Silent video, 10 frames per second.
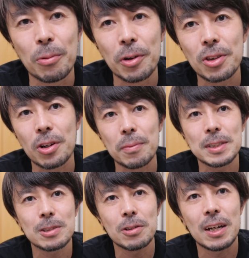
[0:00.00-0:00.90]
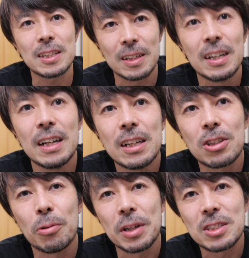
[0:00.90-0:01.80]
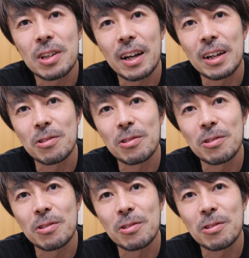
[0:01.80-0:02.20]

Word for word: 思っております。それでは今日もね健やかに